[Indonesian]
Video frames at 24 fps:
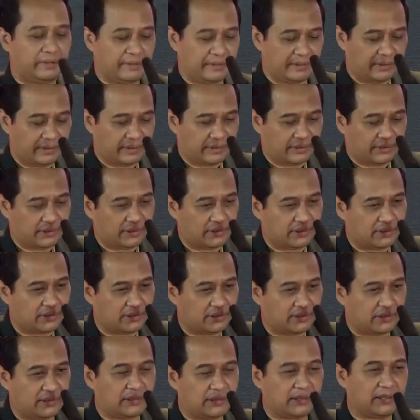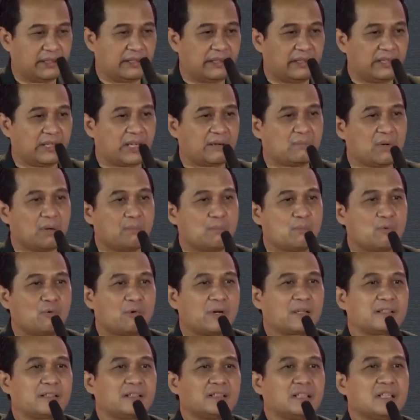di Kota Banda Aceh pada
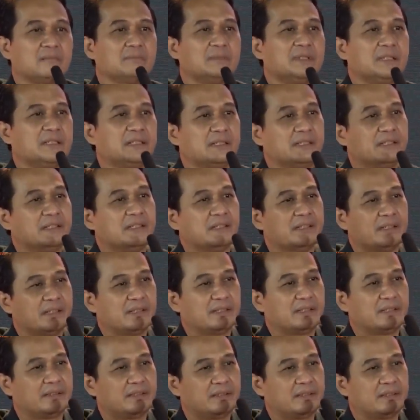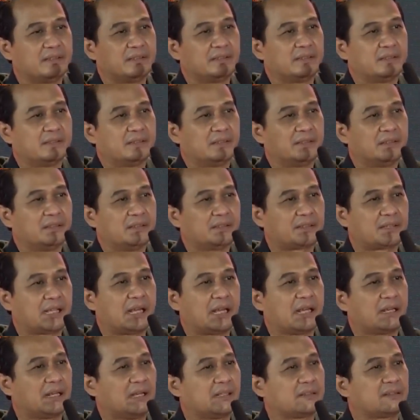Jumat 25 Maret
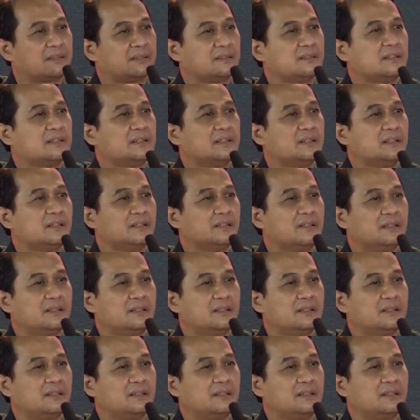2022.